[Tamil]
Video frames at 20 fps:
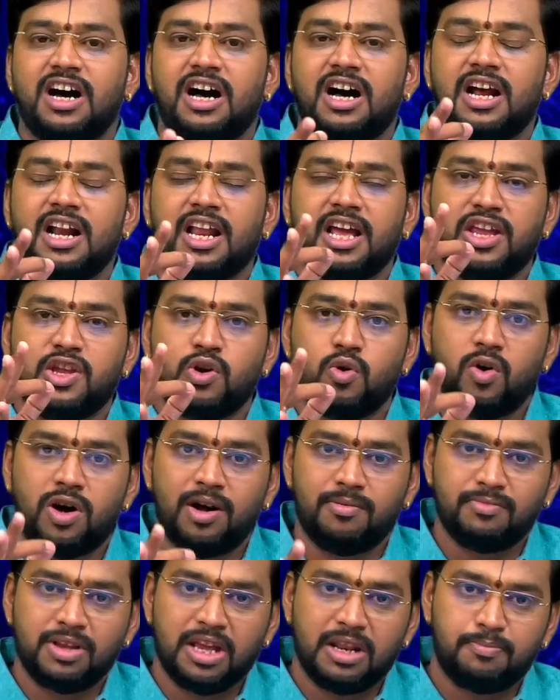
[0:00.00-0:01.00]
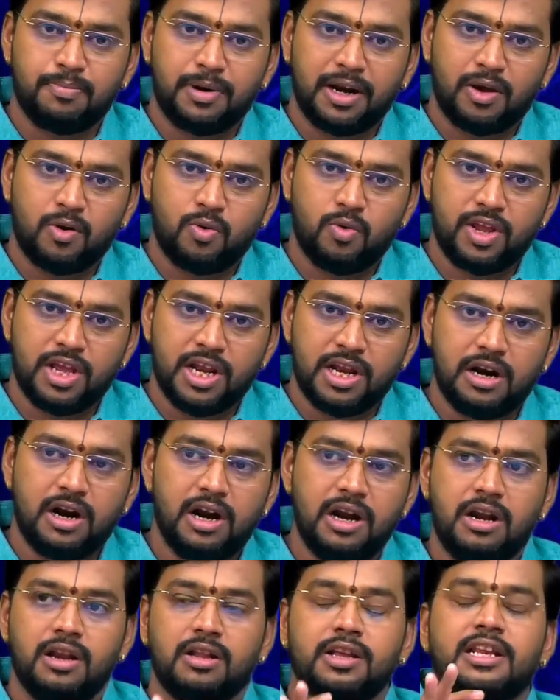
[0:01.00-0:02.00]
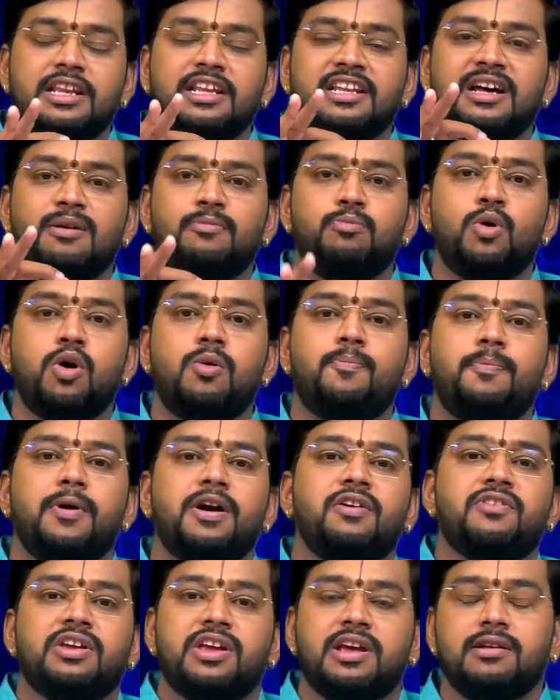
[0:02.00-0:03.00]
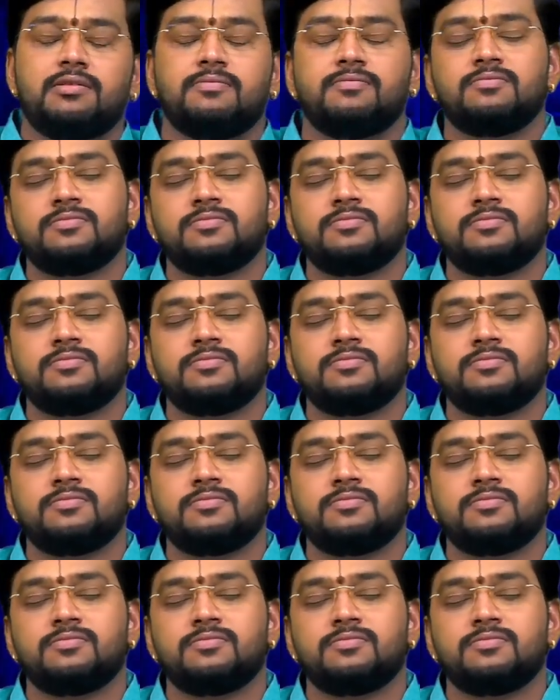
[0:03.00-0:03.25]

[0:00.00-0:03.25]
வாகன யோகம் ஏற்படக்கூடிய நாள் இல்லைன்னா புக் பண்ணுவீங்க